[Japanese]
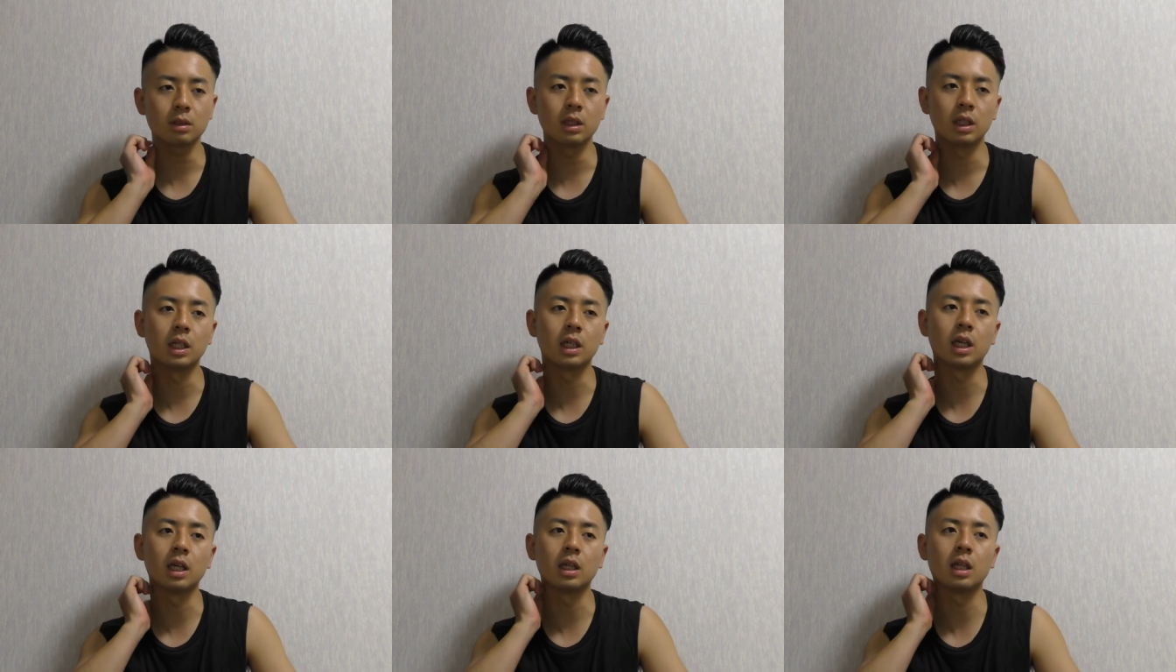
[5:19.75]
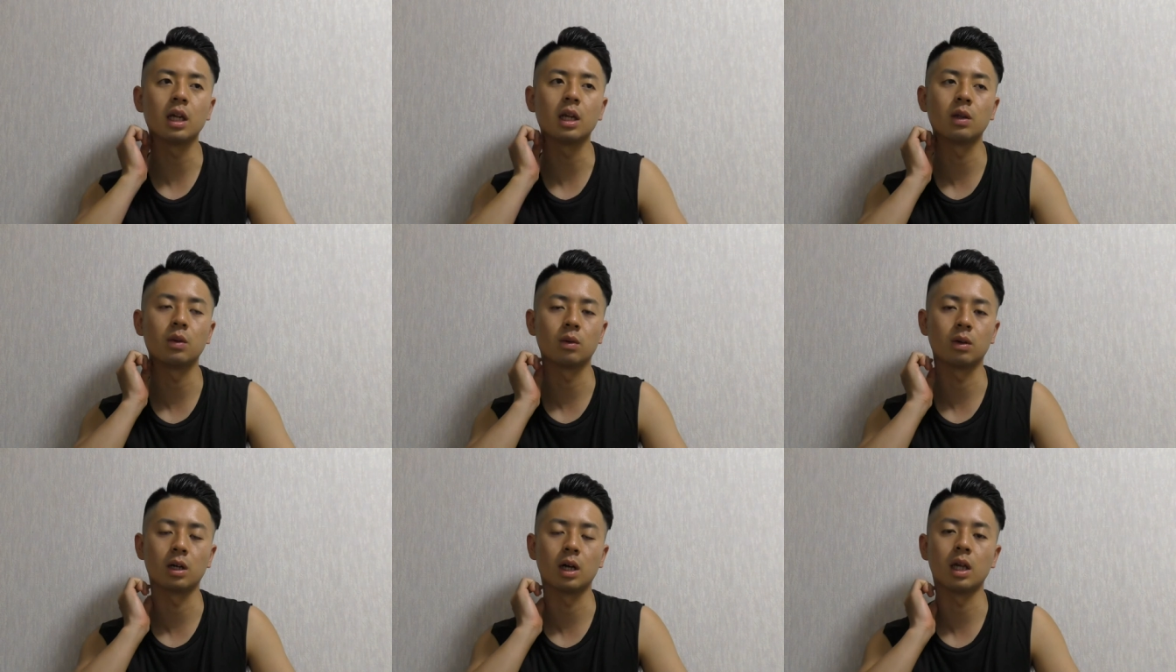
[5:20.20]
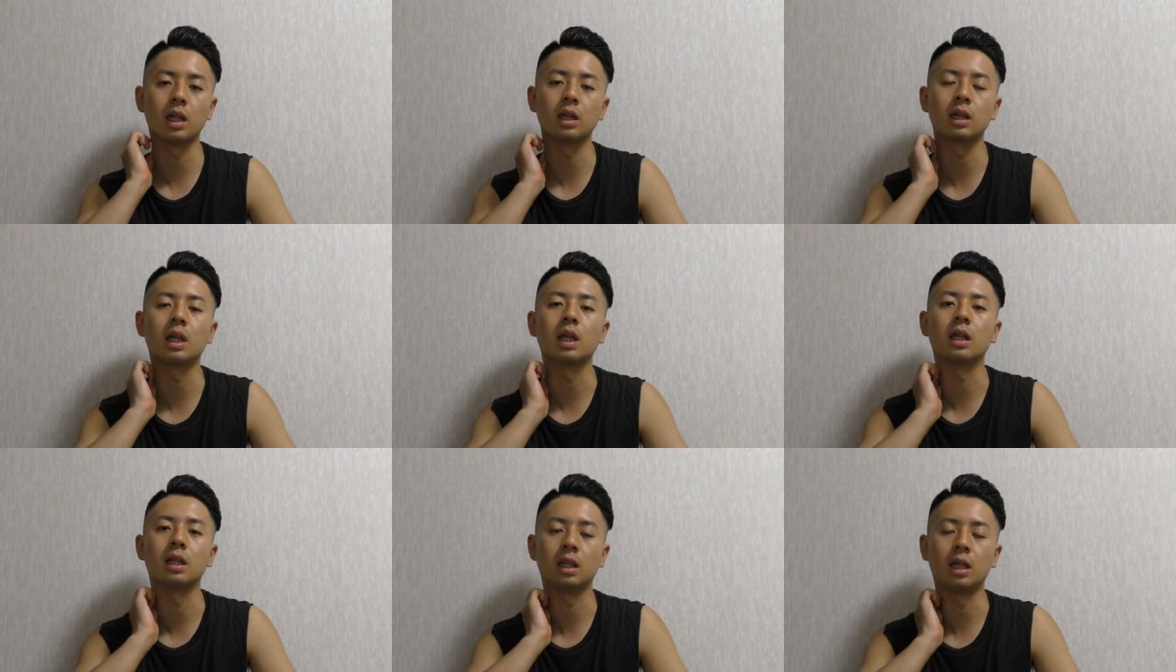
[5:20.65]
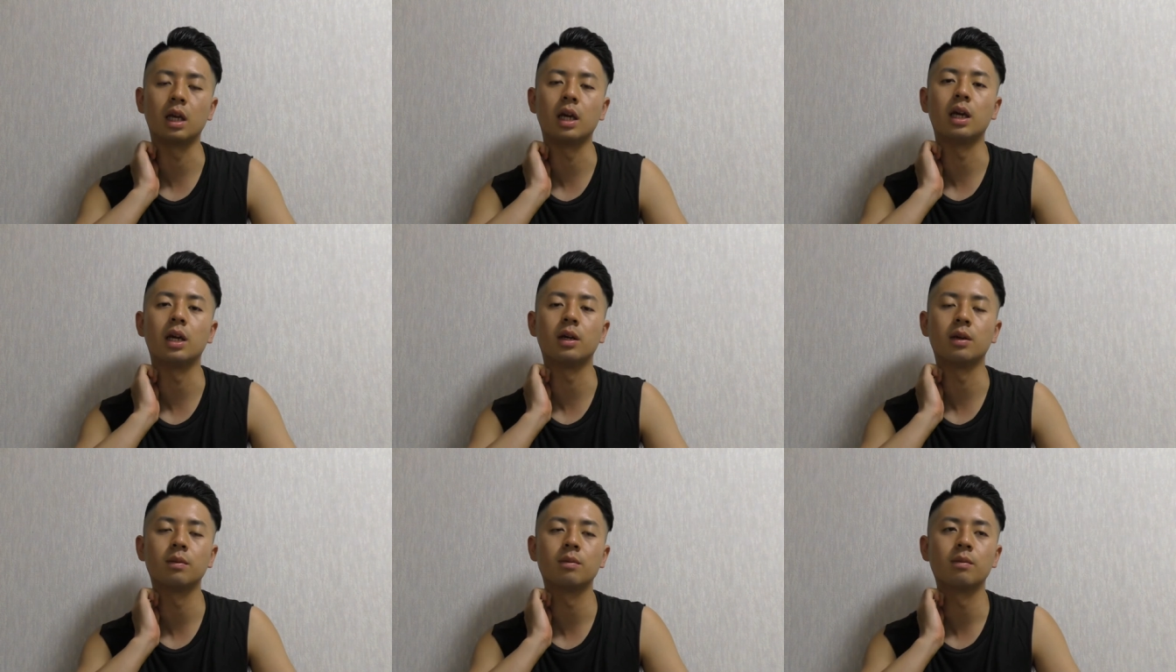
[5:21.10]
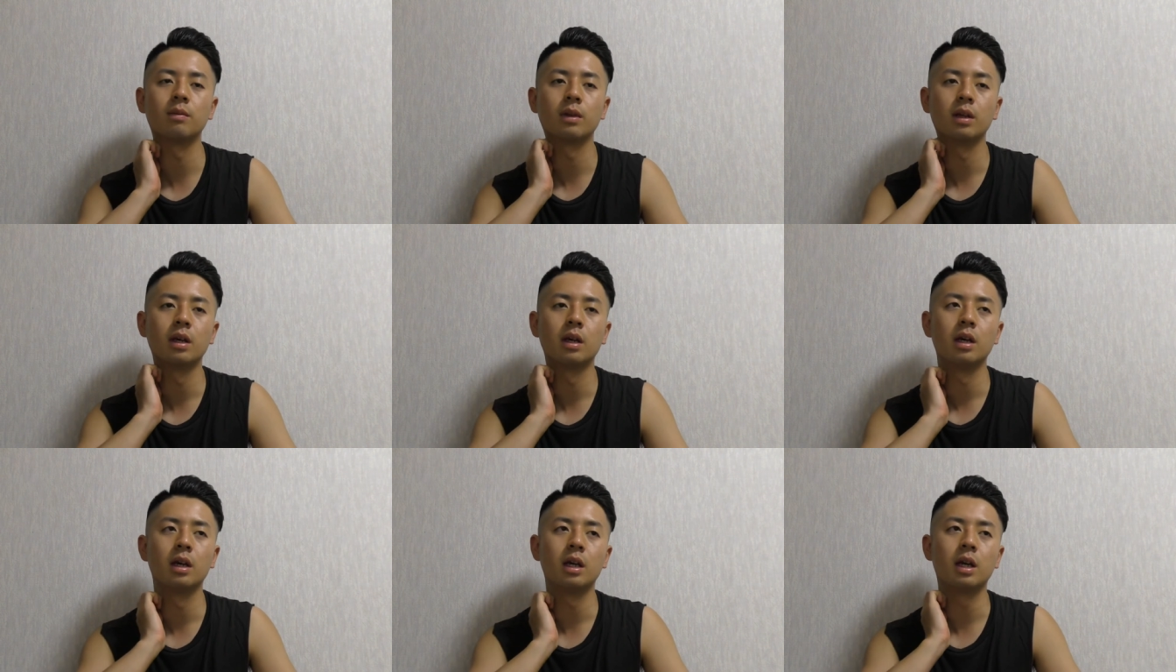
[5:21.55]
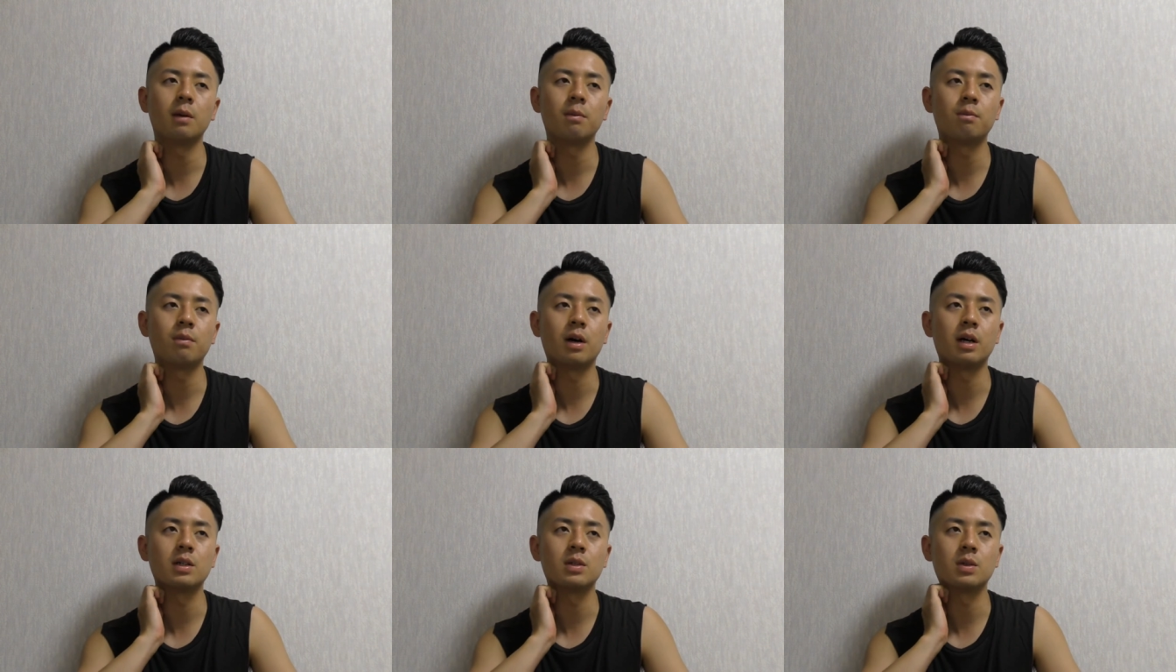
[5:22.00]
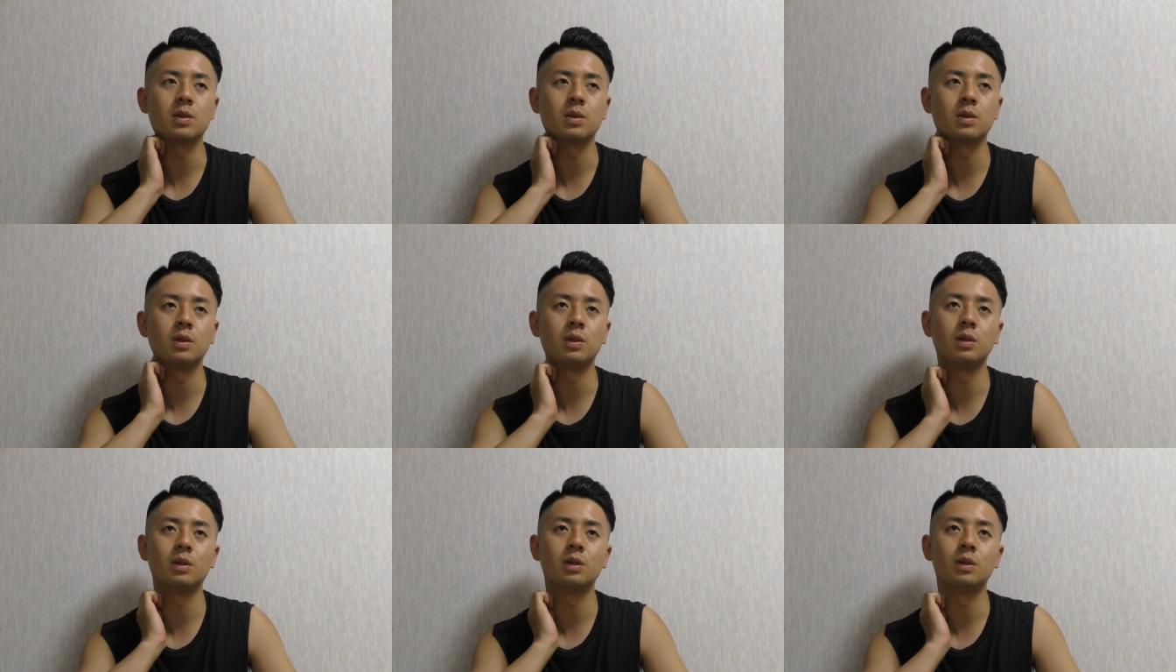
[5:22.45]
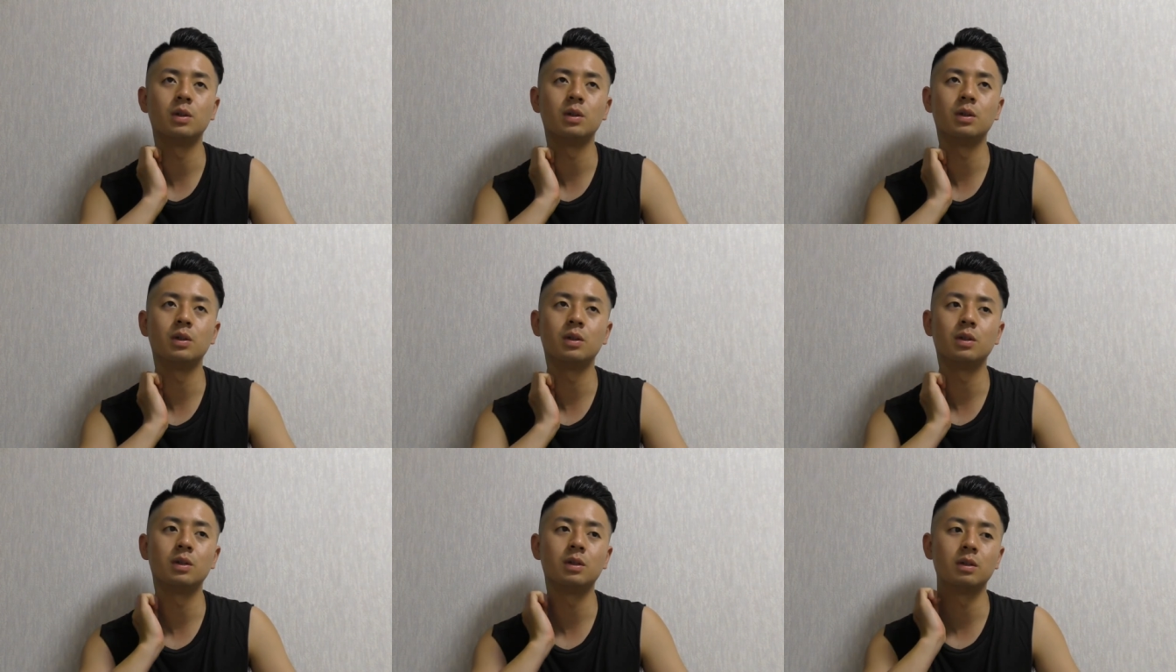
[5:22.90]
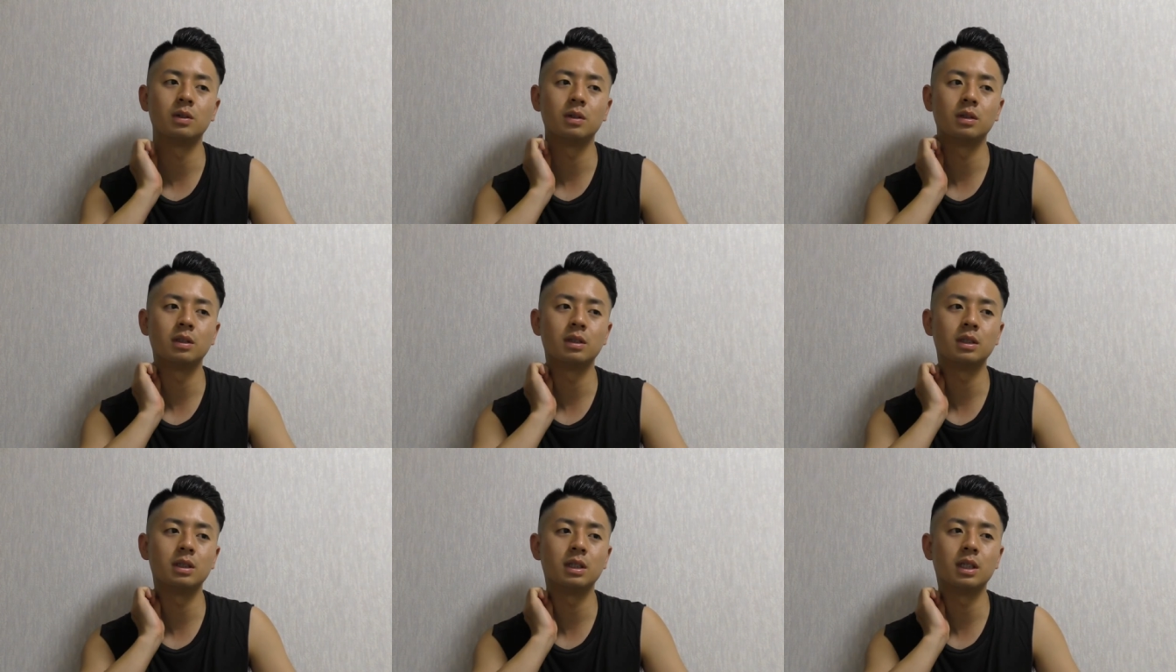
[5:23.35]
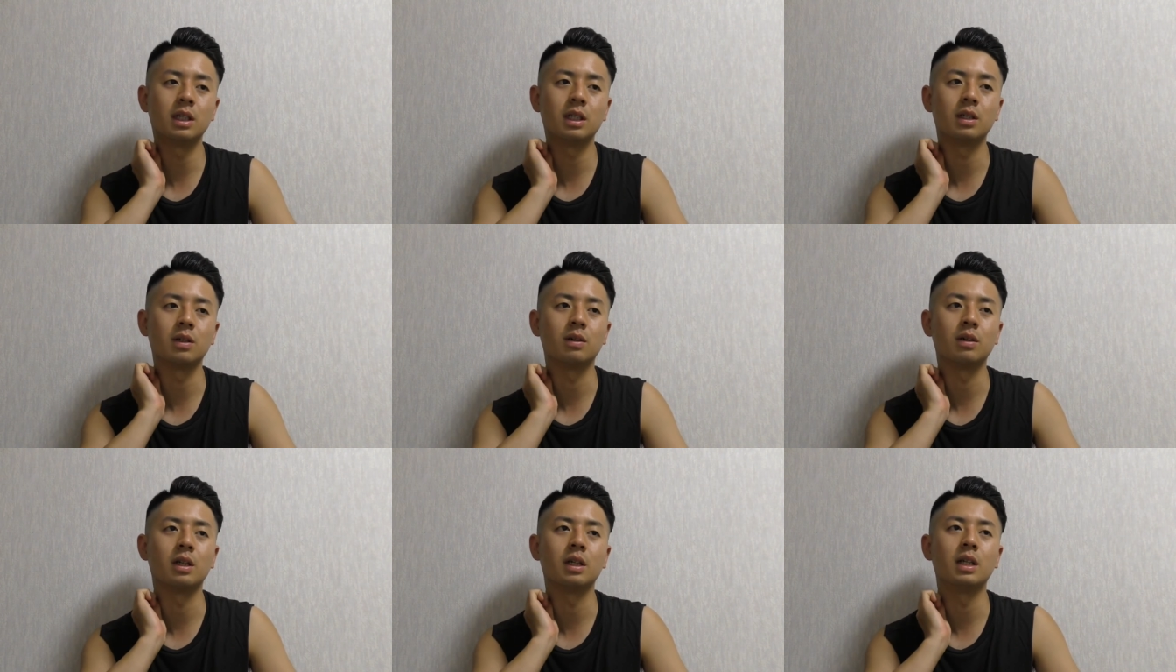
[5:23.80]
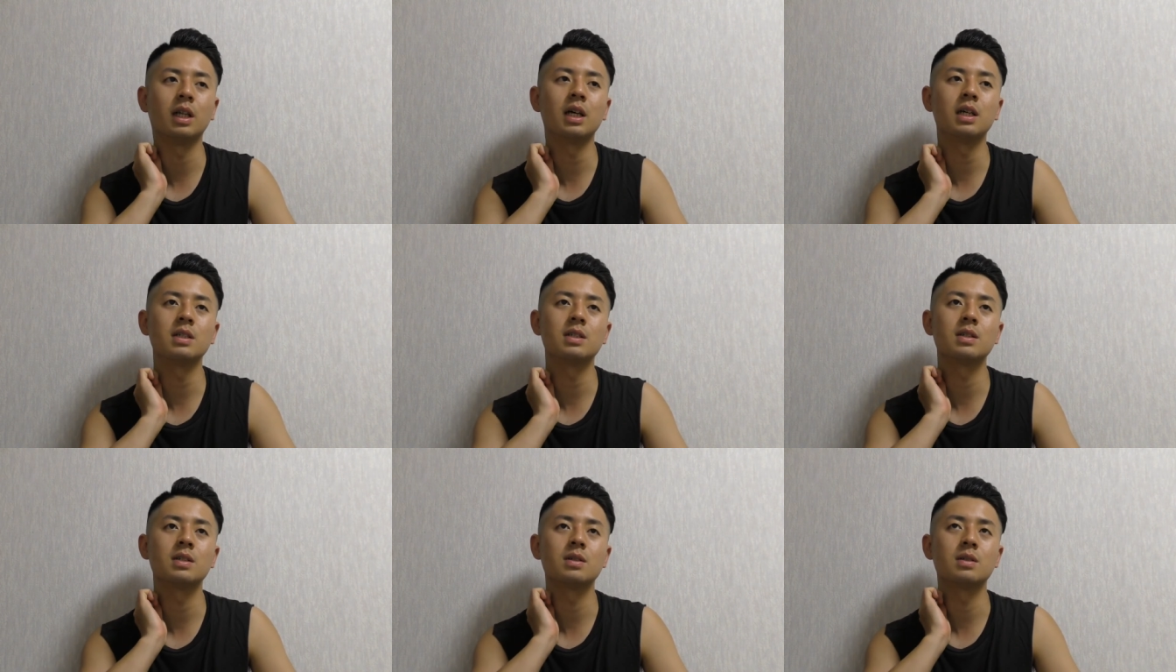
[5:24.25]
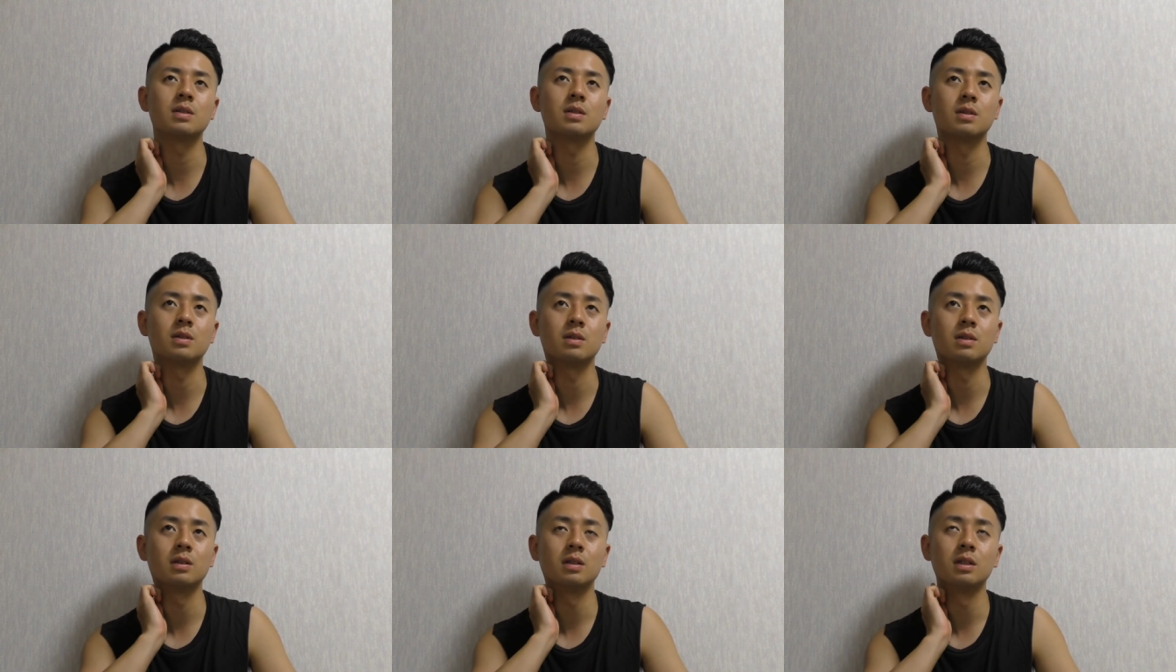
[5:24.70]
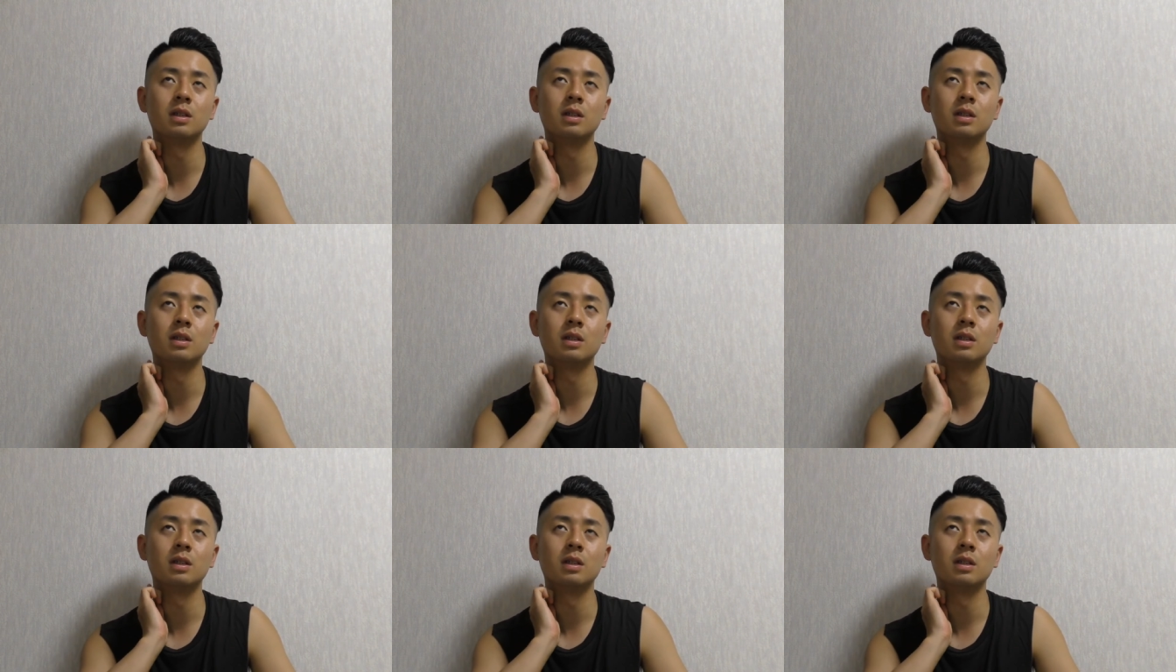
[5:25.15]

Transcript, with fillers: 行けたりとかあったんでやっぱそのなんだろうなダンス